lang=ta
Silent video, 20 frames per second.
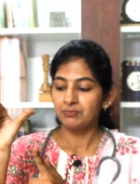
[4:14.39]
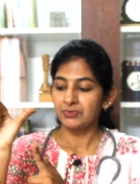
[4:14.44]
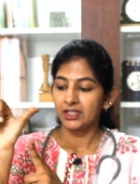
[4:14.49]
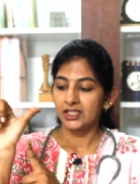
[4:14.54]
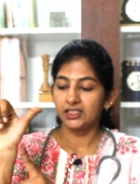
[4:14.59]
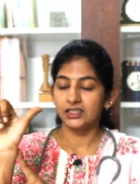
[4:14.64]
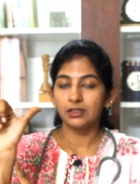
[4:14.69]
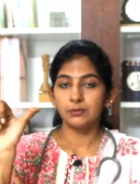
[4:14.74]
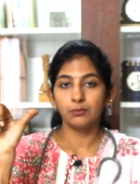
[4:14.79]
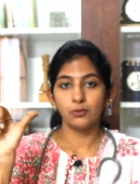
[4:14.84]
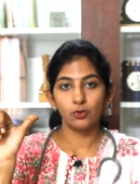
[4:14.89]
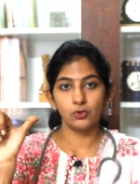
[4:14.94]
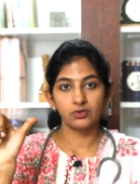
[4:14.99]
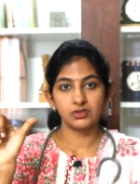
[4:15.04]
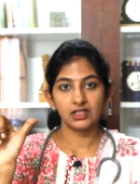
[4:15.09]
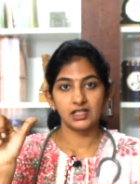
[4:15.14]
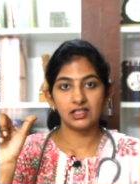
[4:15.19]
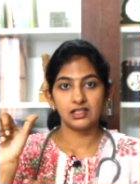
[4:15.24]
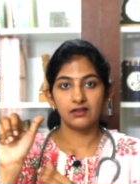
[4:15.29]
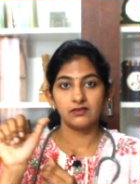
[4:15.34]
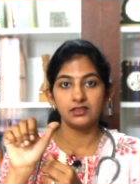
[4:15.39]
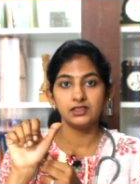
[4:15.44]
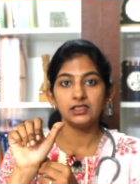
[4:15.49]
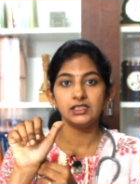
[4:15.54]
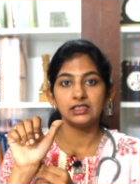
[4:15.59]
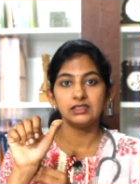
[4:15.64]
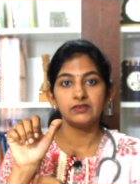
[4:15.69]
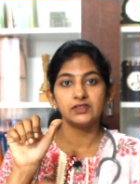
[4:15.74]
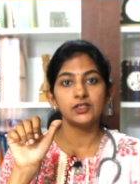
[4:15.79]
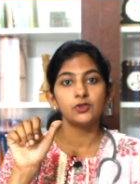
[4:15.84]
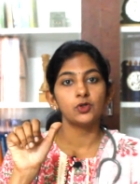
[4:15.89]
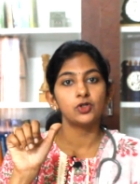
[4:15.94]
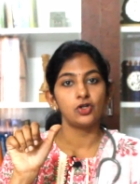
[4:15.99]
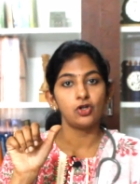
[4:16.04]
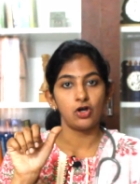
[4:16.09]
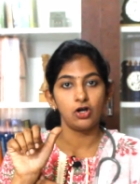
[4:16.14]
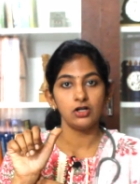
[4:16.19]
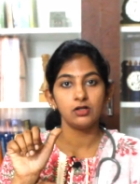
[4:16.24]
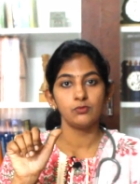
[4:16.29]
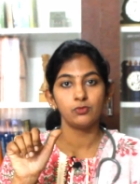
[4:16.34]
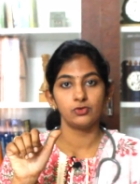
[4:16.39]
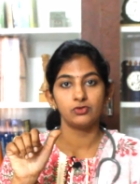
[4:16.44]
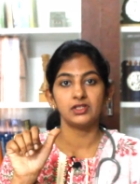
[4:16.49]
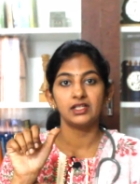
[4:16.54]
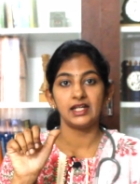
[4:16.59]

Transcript: இந்த போன் அதாவது இது வந்து ஒரு லாங் போன்